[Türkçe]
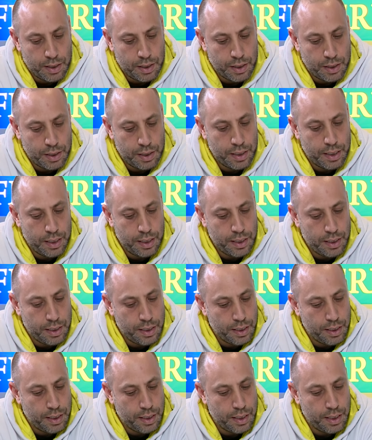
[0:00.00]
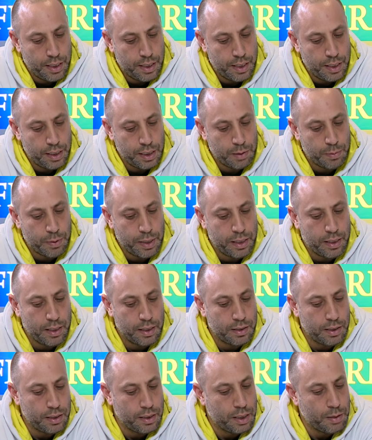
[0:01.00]
Şimdi e, İsmail
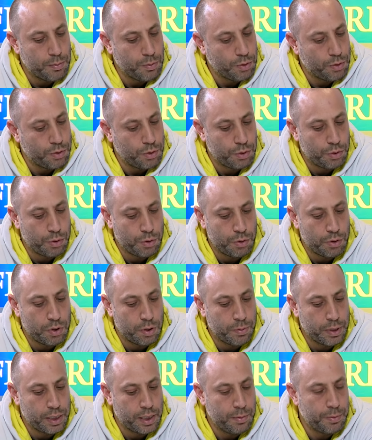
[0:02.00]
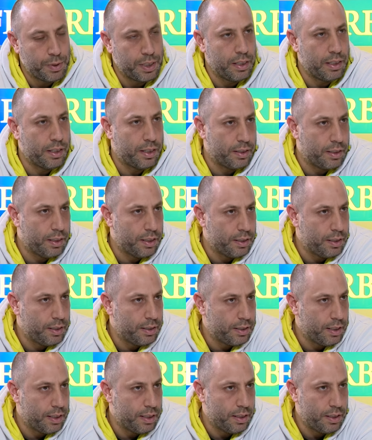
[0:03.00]
Kartal'ın kim olduğunu sorgulamak kimsenin haddine değil.
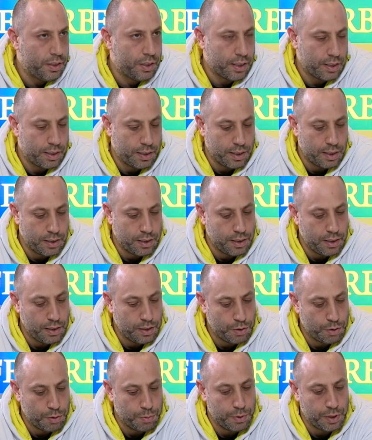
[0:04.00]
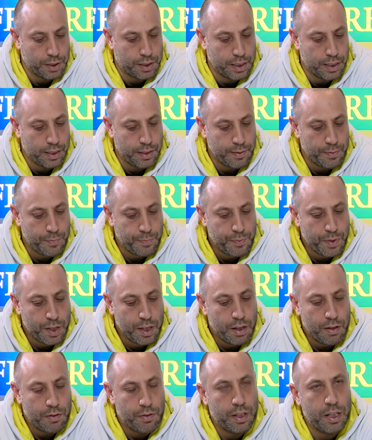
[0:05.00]
Senin hiç haddine değil Şumidika.
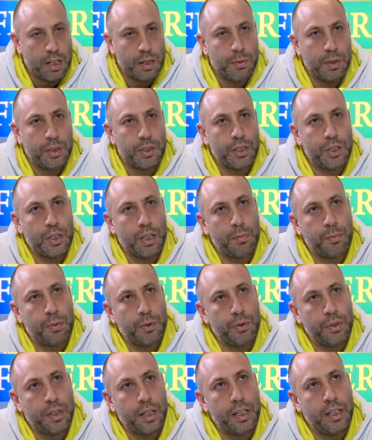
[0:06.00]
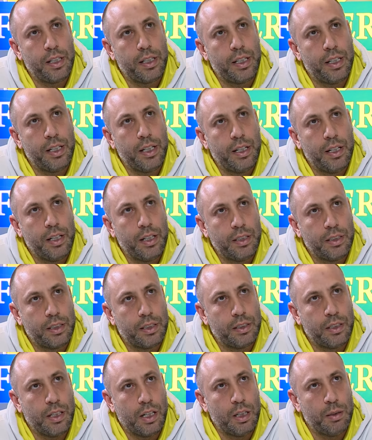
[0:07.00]
Fenerbahçe Şampiyonlar Ligi
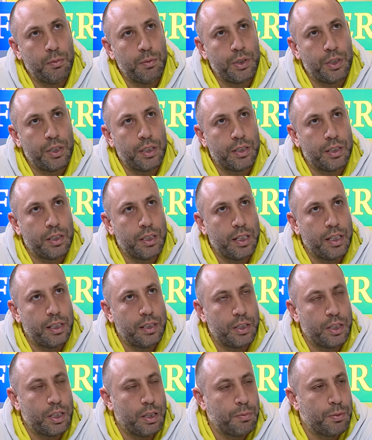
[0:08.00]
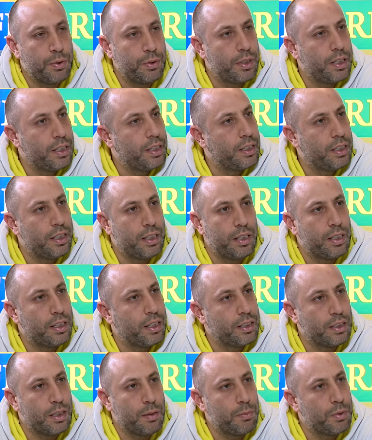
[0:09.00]
almışçasına ya da Şampiyonlar Ligi
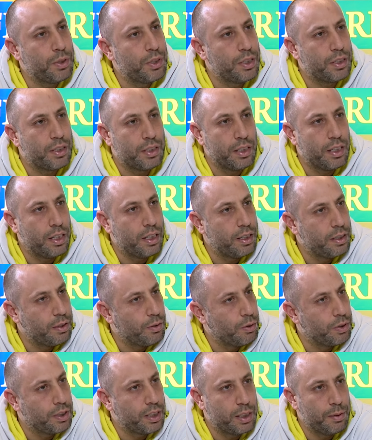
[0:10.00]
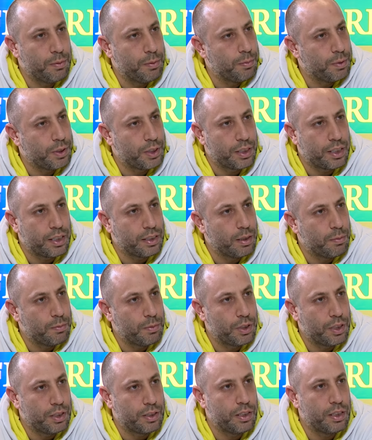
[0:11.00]
kazanmışçasına, oradaki bir maçı
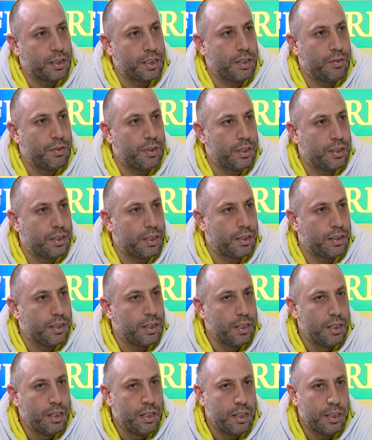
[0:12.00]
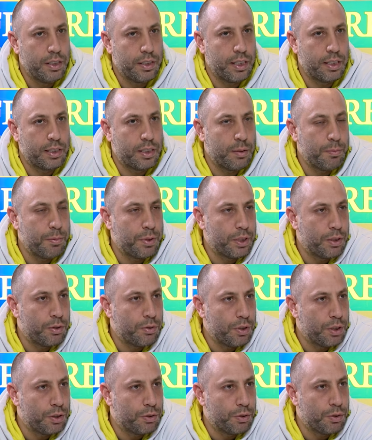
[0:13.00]
kazanmışçasına sevindi dedi. 81'de
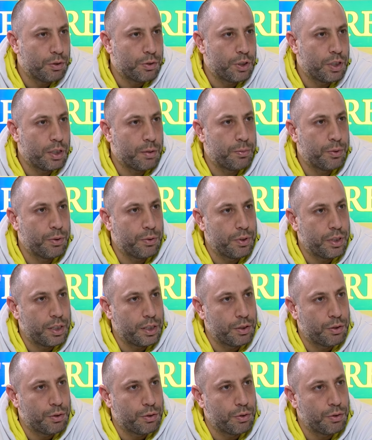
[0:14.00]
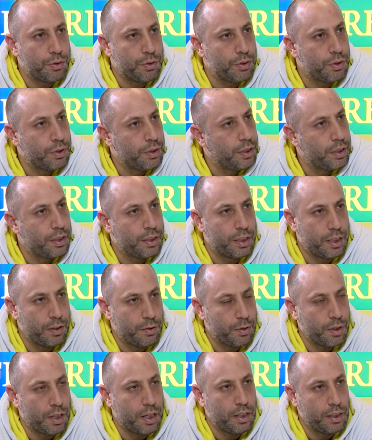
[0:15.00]
gol atıyoruz, şampiyonluğa gidiyoruz.
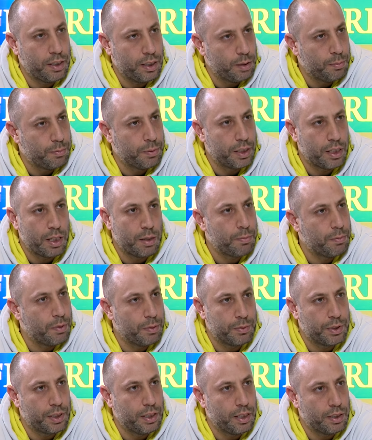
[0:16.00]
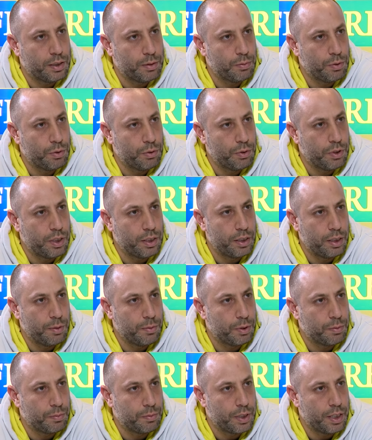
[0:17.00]
Sev ağlayalım mı? Ne yapmamız lazımdı? Onu
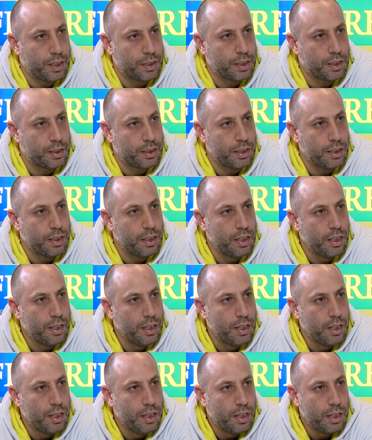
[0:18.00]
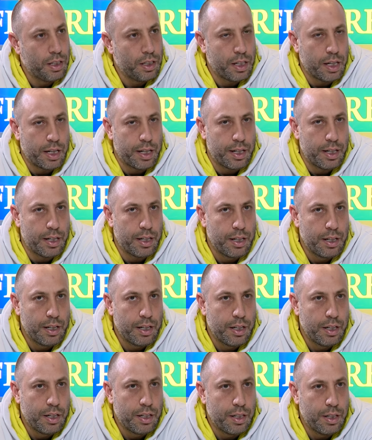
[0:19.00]
anlayamadım gerçekten. Yani
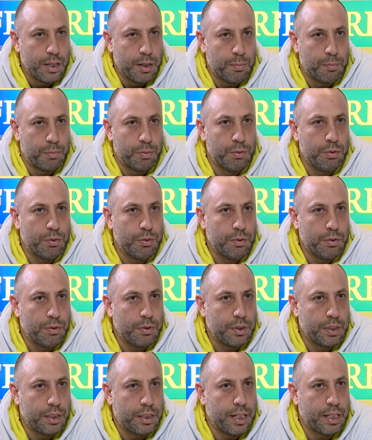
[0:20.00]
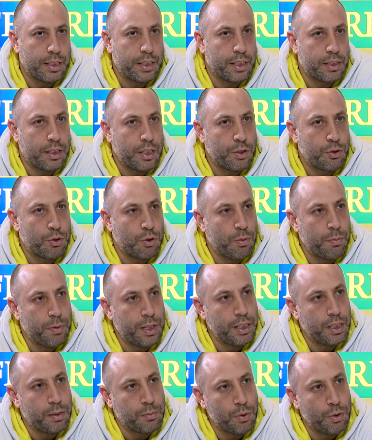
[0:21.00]
bu gerçekten
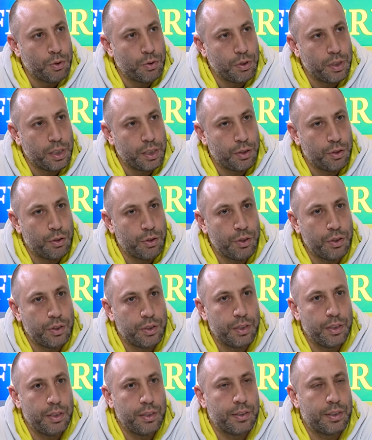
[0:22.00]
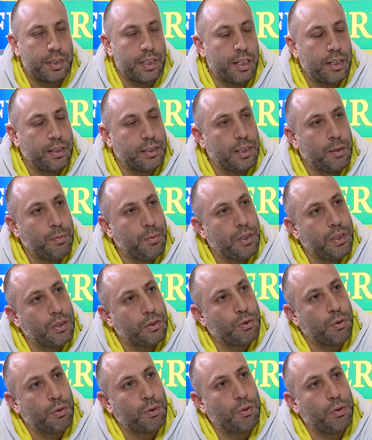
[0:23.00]
şovmenlik boyutuna gidiyor. Saha zeminini
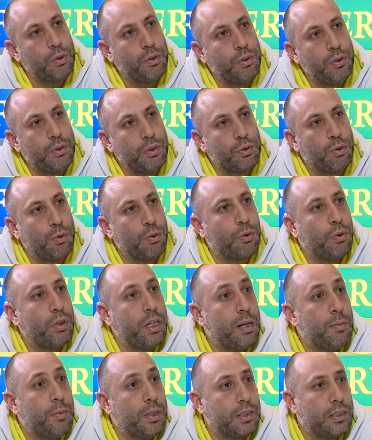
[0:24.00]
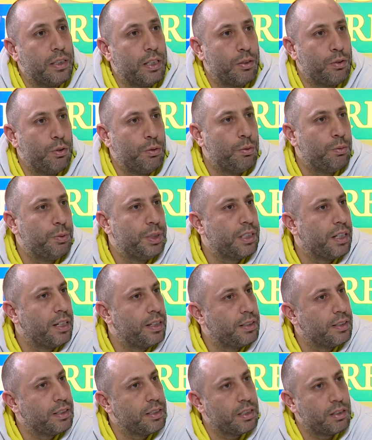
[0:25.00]
sorgul sorgulayamazlar diyor. Bu bir
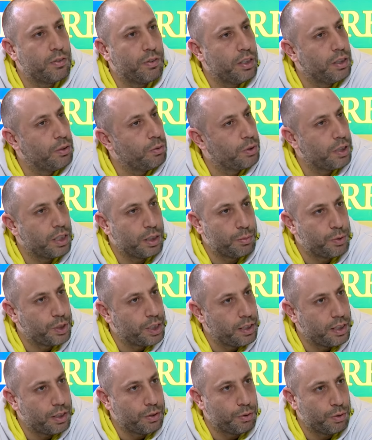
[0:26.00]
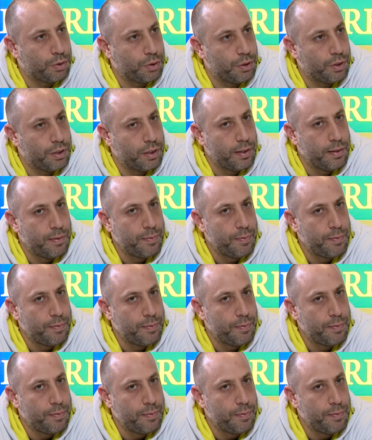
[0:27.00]
saygısızlık falan o tarz bir şeyler söylüyor.